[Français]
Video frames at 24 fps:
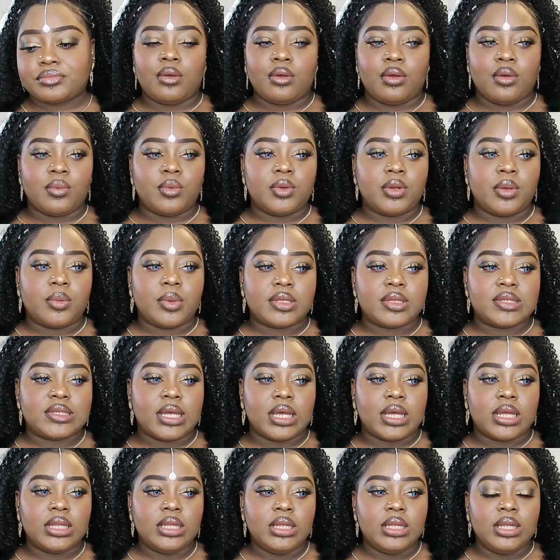comment on appelle
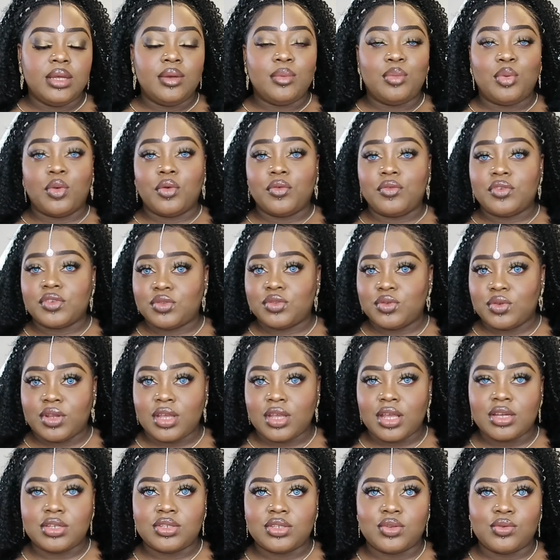ça,
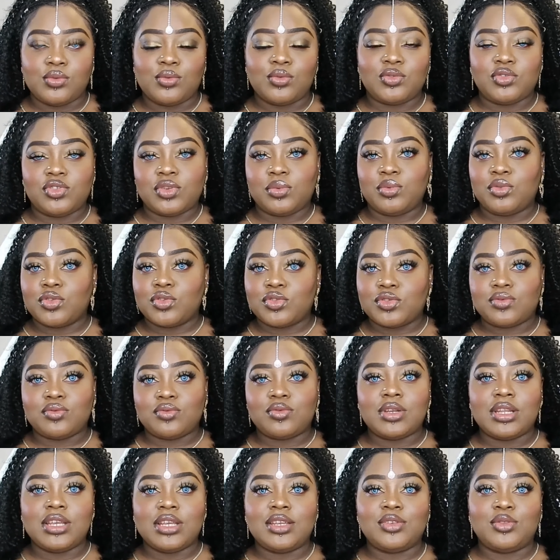professionnel. j'ai eu le job que je
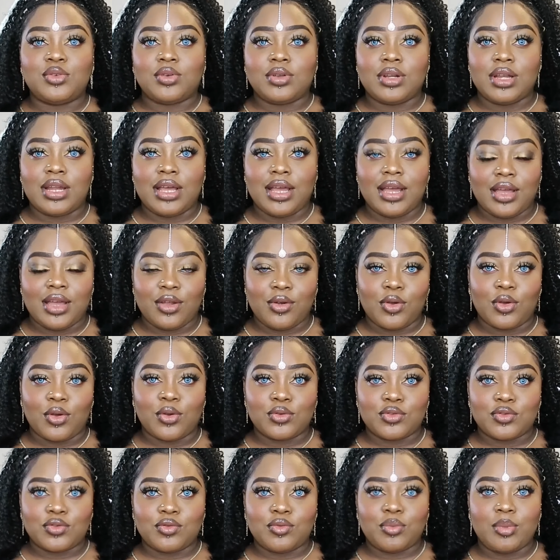voulais. Donc là, à l'heure
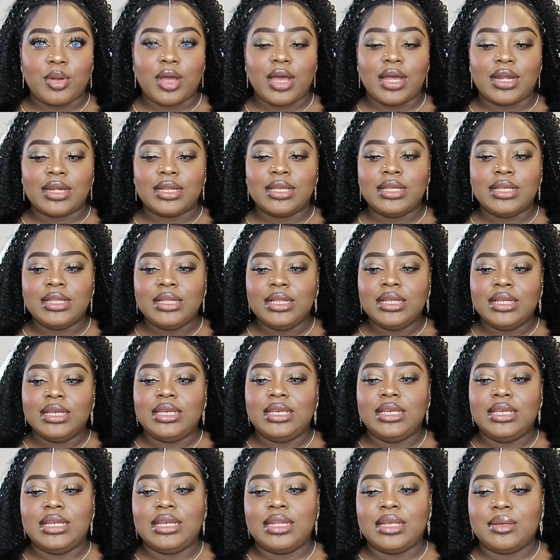que je vous parle,
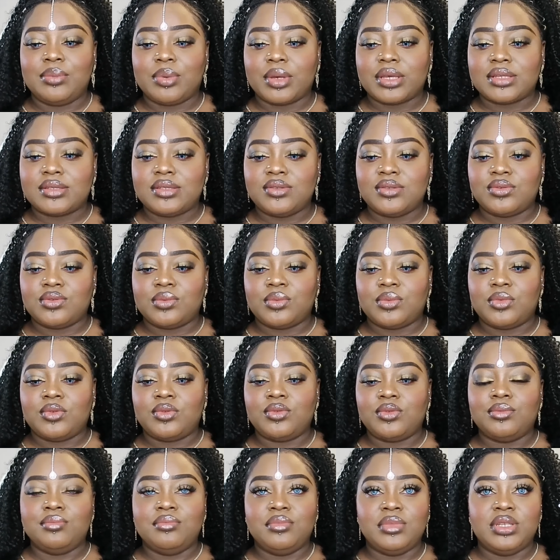il est
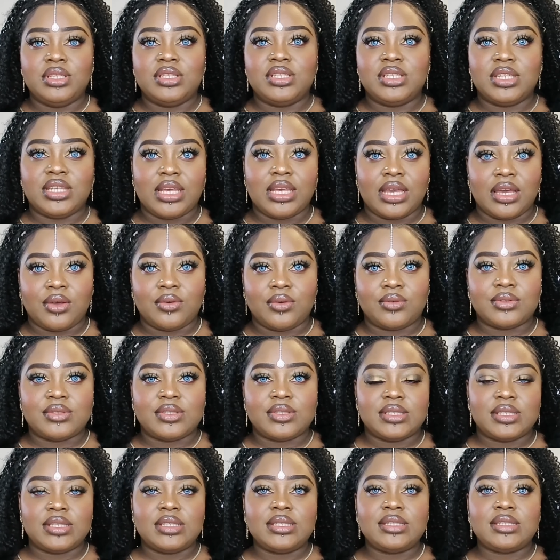précisément midi
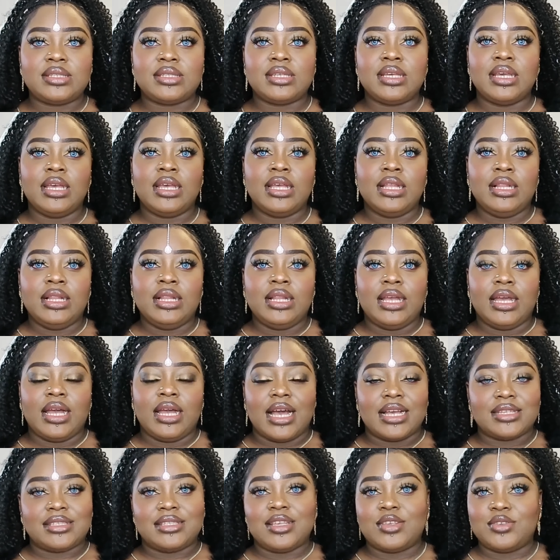46
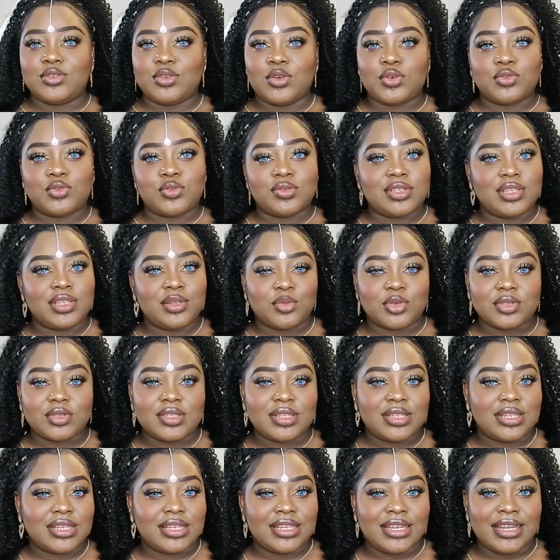à 16h, je signe mon
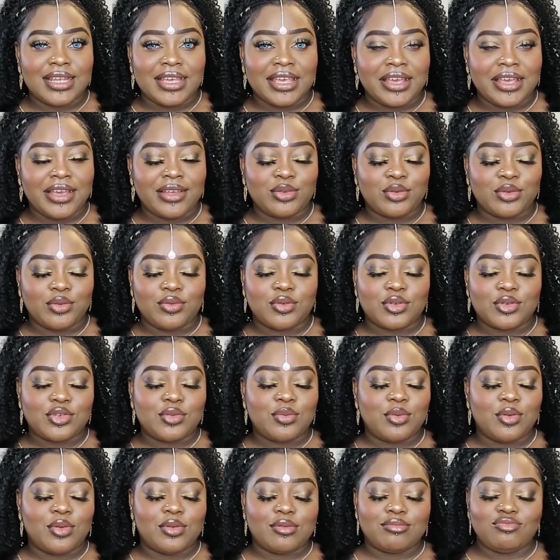CDI, les gars. Donc,
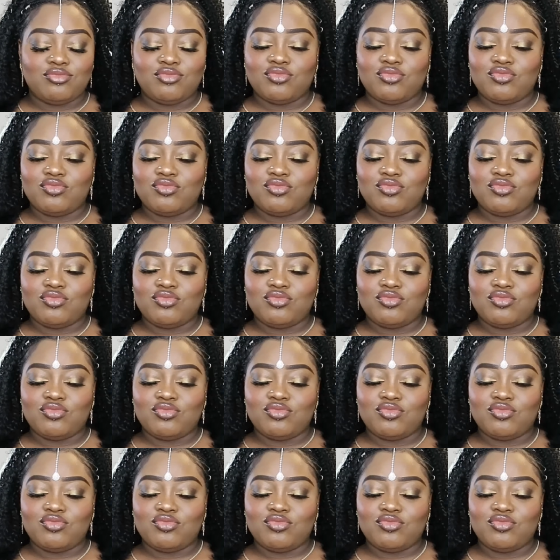franchement,